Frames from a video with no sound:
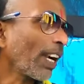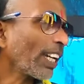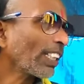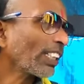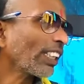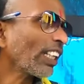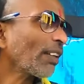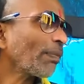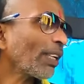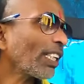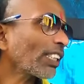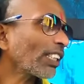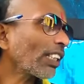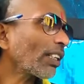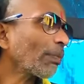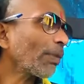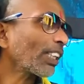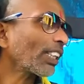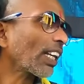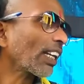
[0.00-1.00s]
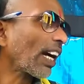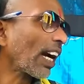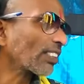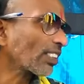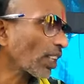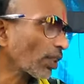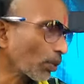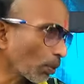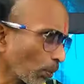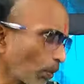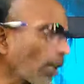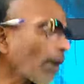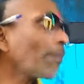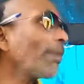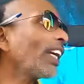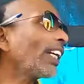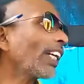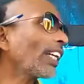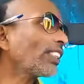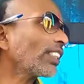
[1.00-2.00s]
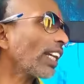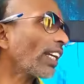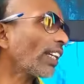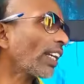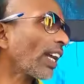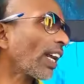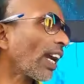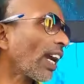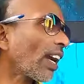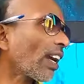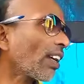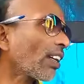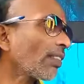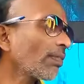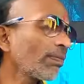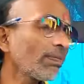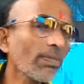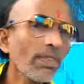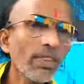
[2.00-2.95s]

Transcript: మనిషికి మనిషికి మధ్య కాస్త దూరం మెయింటైన్ చేయండి అయ్యా